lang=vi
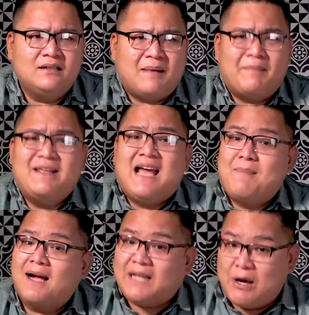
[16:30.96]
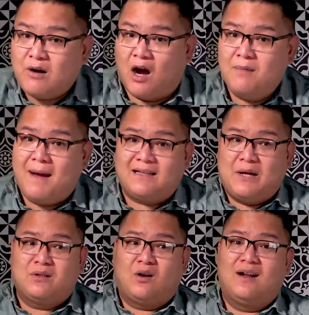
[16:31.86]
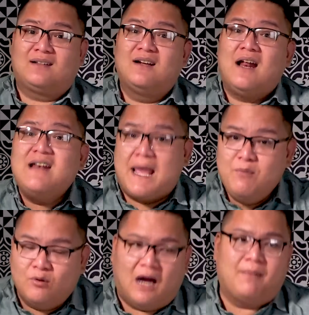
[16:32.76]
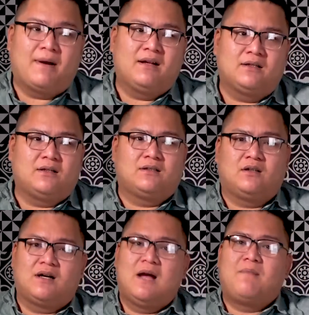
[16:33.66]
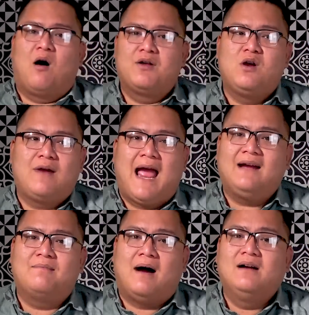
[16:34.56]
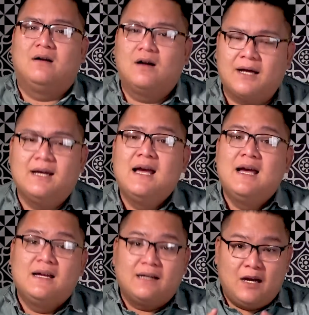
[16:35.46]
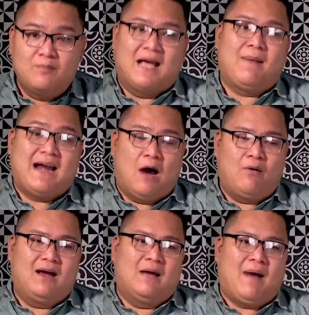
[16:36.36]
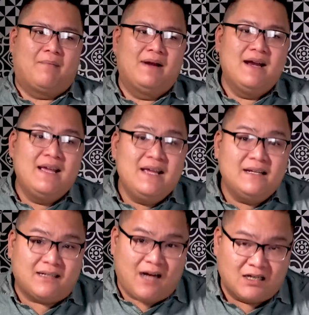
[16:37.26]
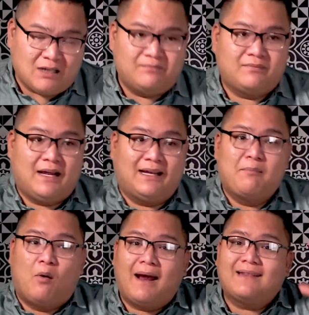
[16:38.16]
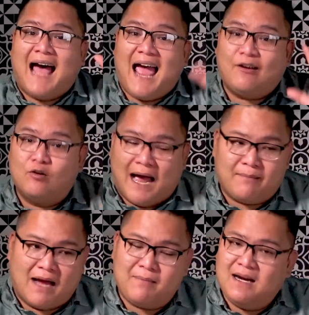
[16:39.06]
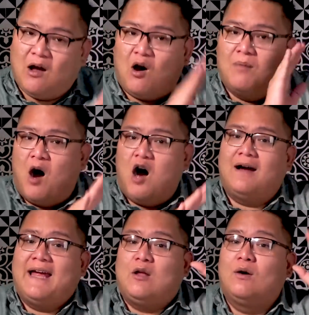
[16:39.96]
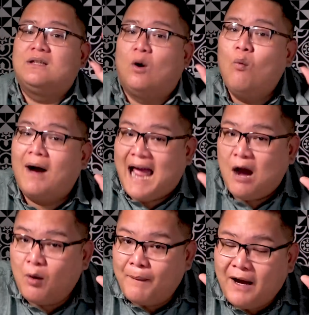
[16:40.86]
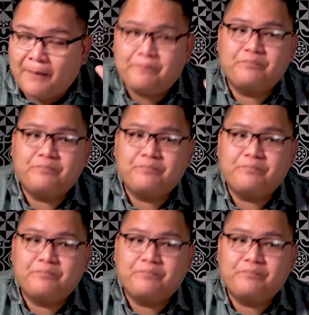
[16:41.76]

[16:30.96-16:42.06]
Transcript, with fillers: mà bây giờ mắc tiểu rồi mắc tiểu tôi gọi là tới đỉnh điểm luôn rồi bạn nói thôi thôi thôi, để mò vô gán mở cửa rồi thì lúc này bắt đầu á, là bạn mới đi tới đó xong thì cái một cái tay của bạn bạn mới lọ mọ ngay chỗ cái tủ quần áo mà biết không